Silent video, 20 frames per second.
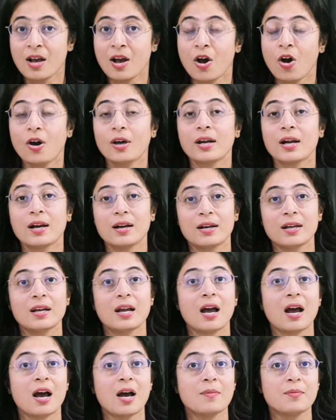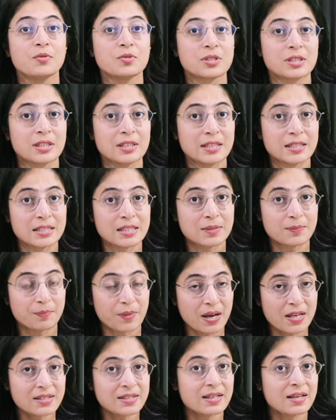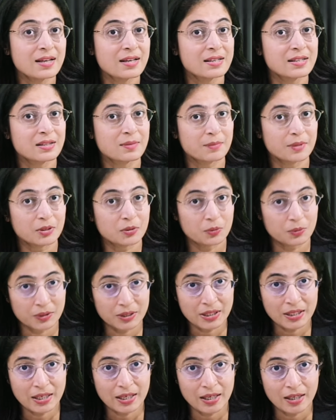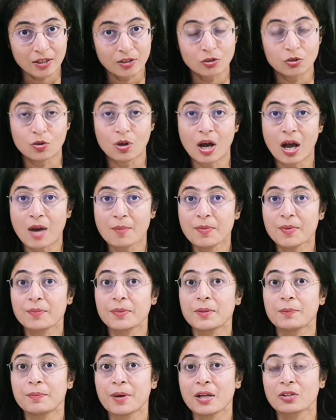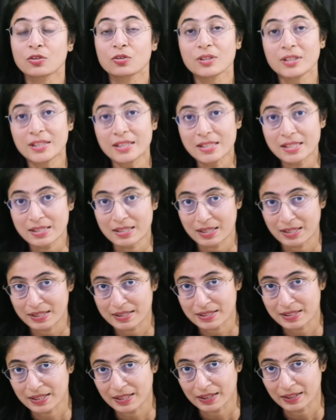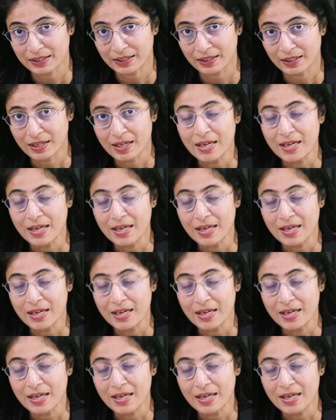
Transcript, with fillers: और अगर आप उसकी किसी बात से असहमत होते हैं तो आप अपनी बात को इस तरह से रखें